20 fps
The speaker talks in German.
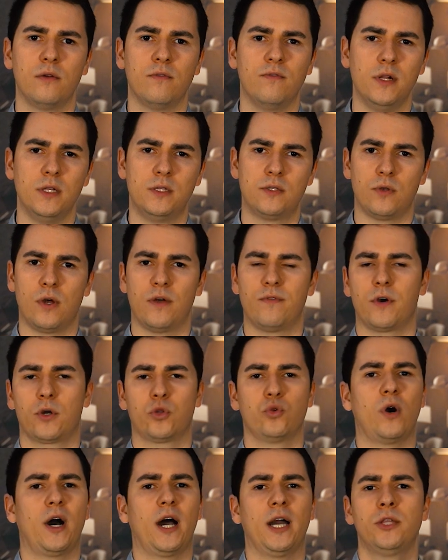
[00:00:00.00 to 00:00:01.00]
Willst du einfach
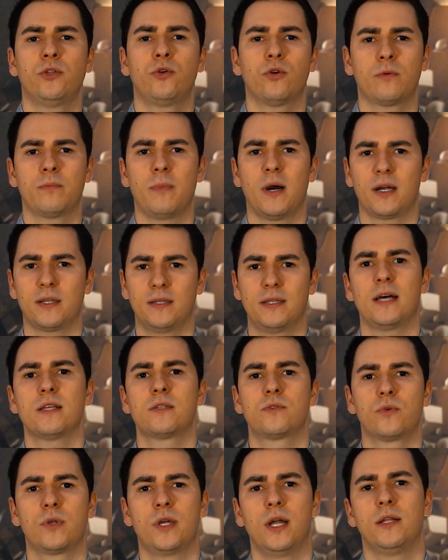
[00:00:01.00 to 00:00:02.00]
nur Eindruck machen,
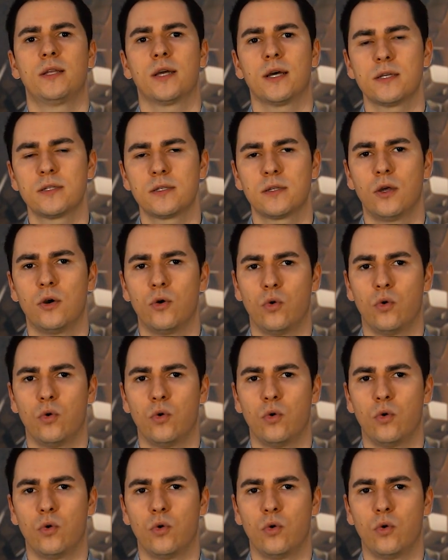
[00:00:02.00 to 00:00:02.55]
dass du Geld hast?